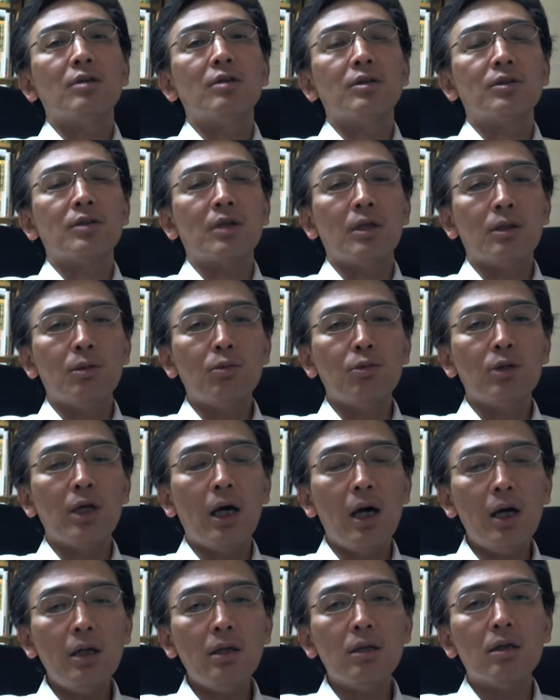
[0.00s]
んですけども、や
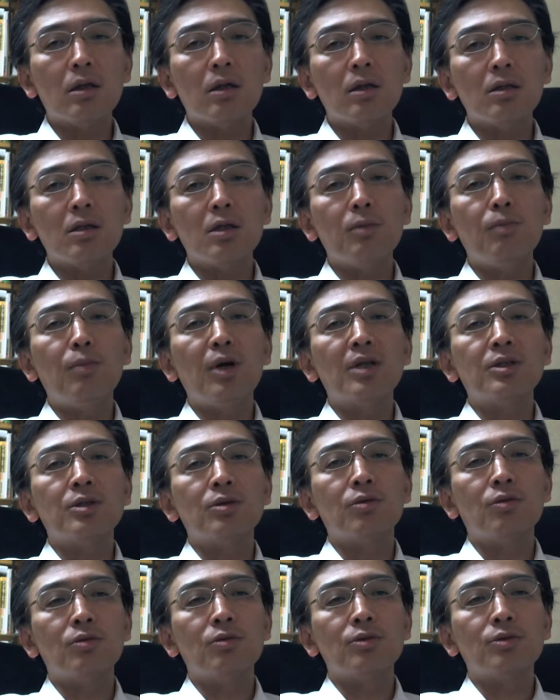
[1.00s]
はり日八
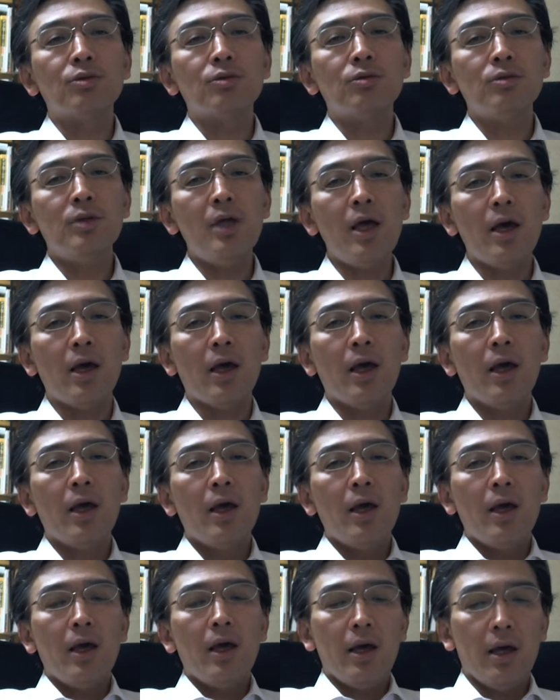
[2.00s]
の法則で、
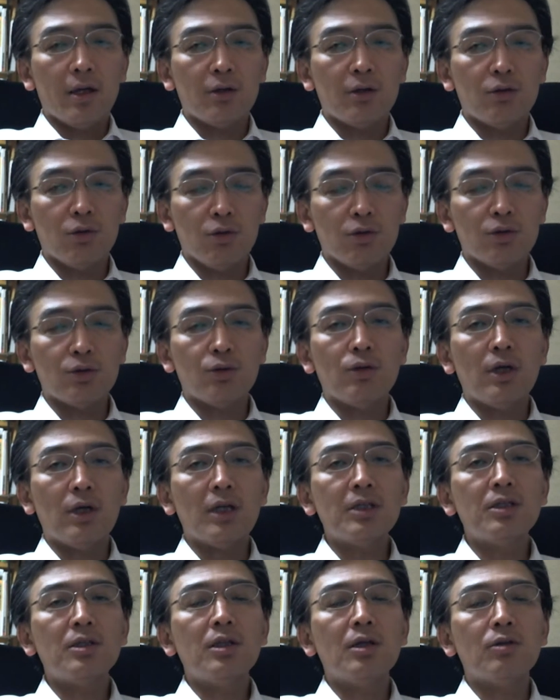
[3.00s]
え黒字を
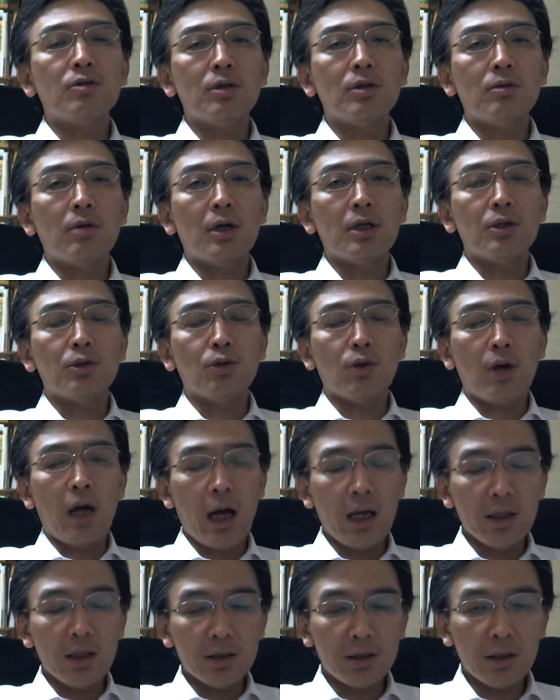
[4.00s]
出している2割の
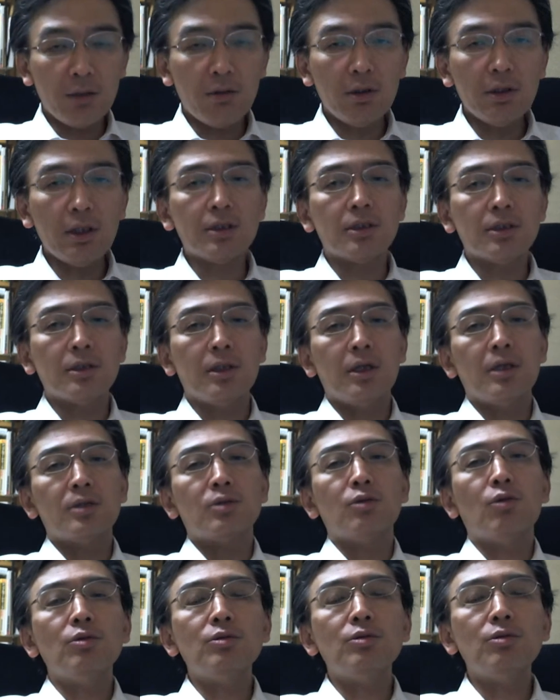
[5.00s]
会社はですね、
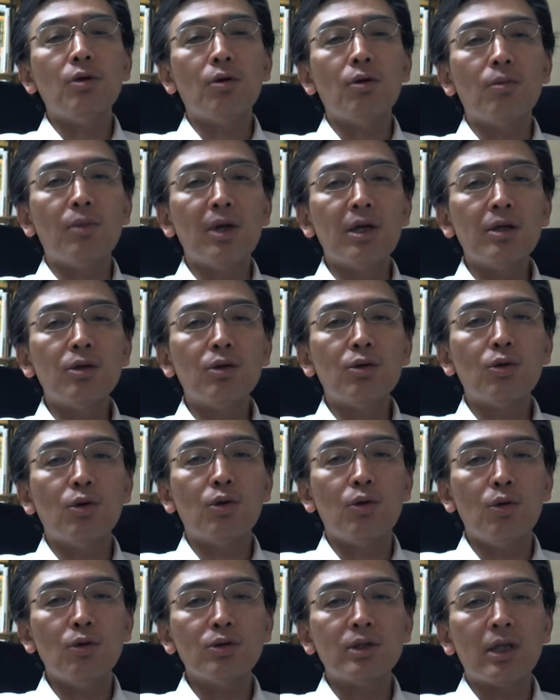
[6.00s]
そこそこ勉
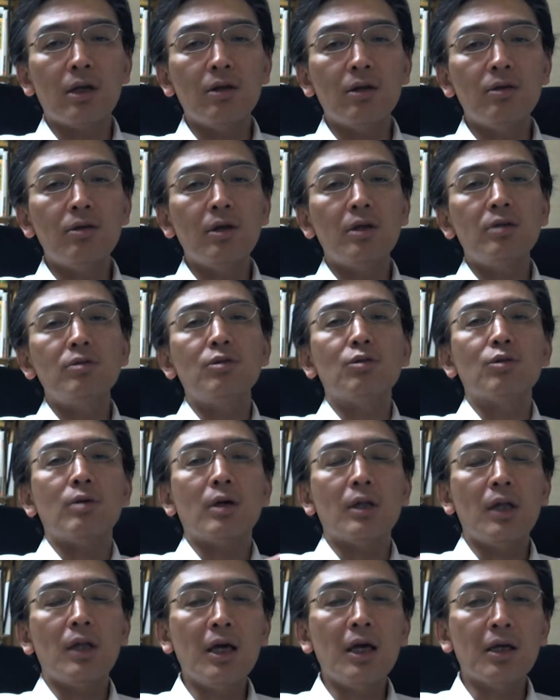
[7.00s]
強をされているので
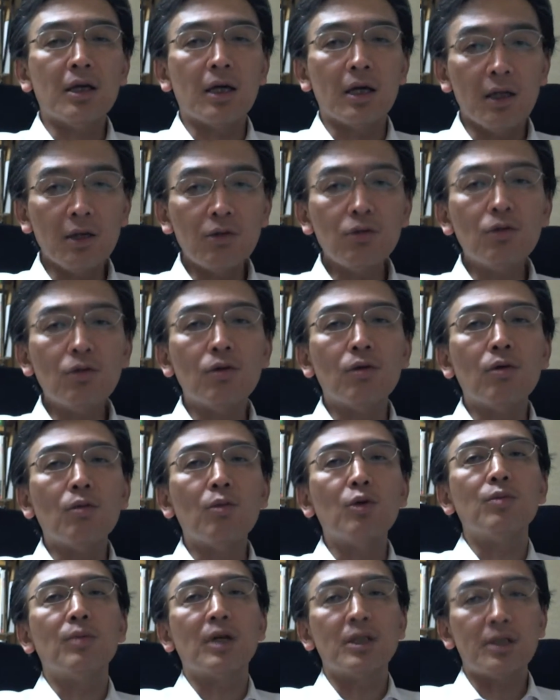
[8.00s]
はないかなと
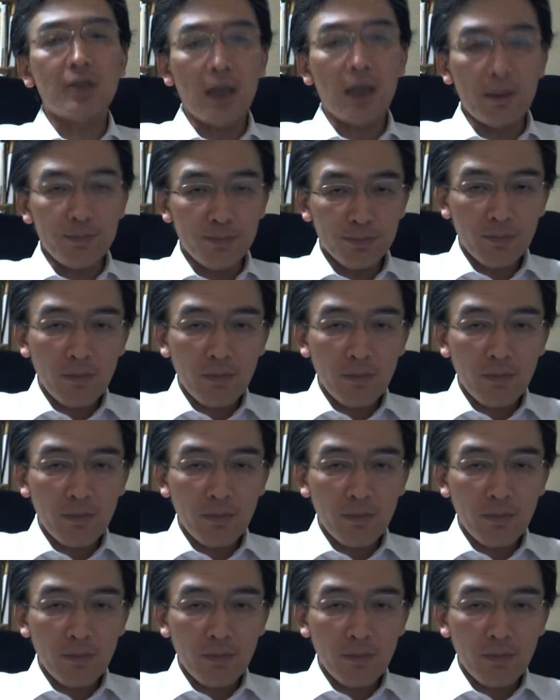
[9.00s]
思いました。